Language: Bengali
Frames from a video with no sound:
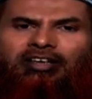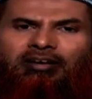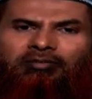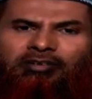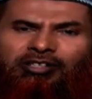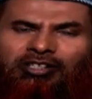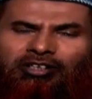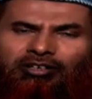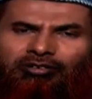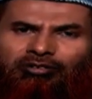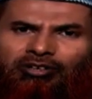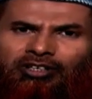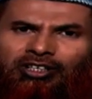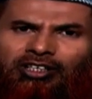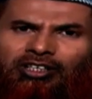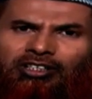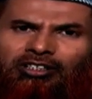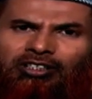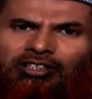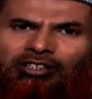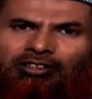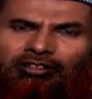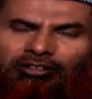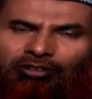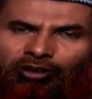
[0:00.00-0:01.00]
আজকে আমাদের
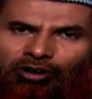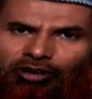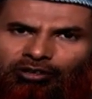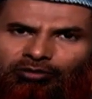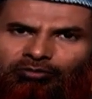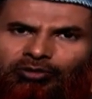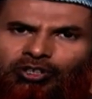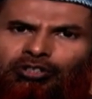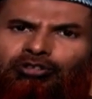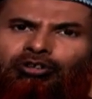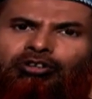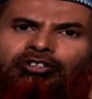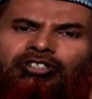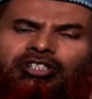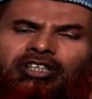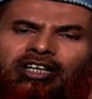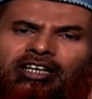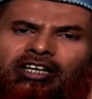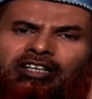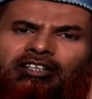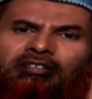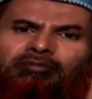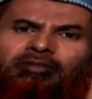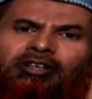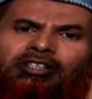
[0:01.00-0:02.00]
অনেক
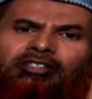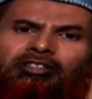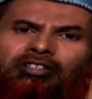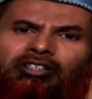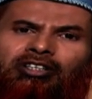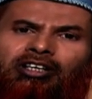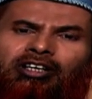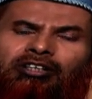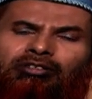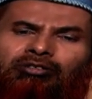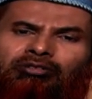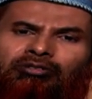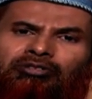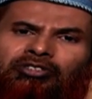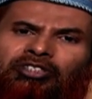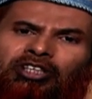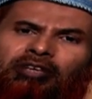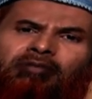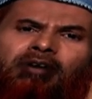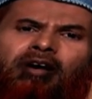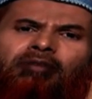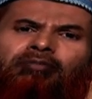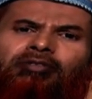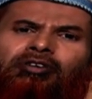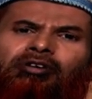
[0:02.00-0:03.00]
ধর্মচর্চাকারী ব্যক্তিরা
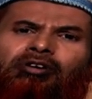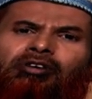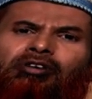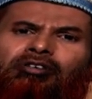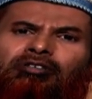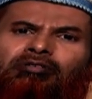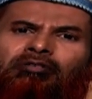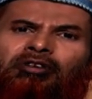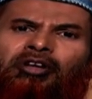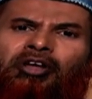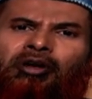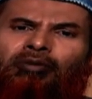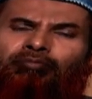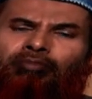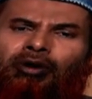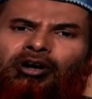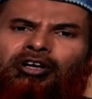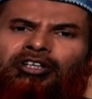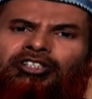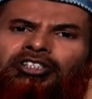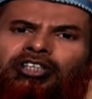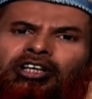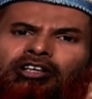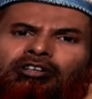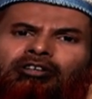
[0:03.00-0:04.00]
যেভাবে হোক
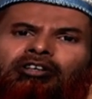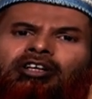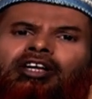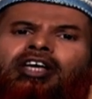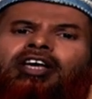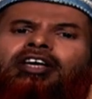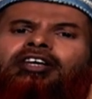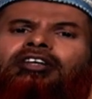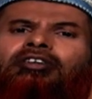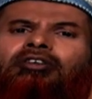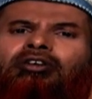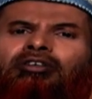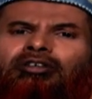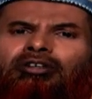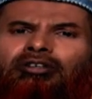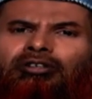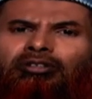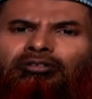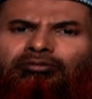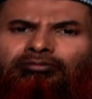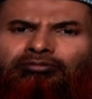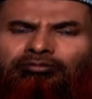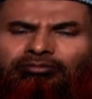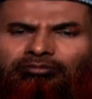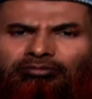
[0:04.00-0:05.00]
পয়সা হলেই
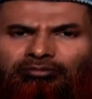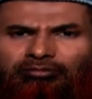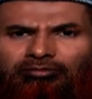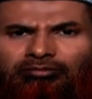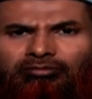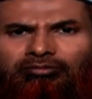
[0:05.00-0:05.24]
হলো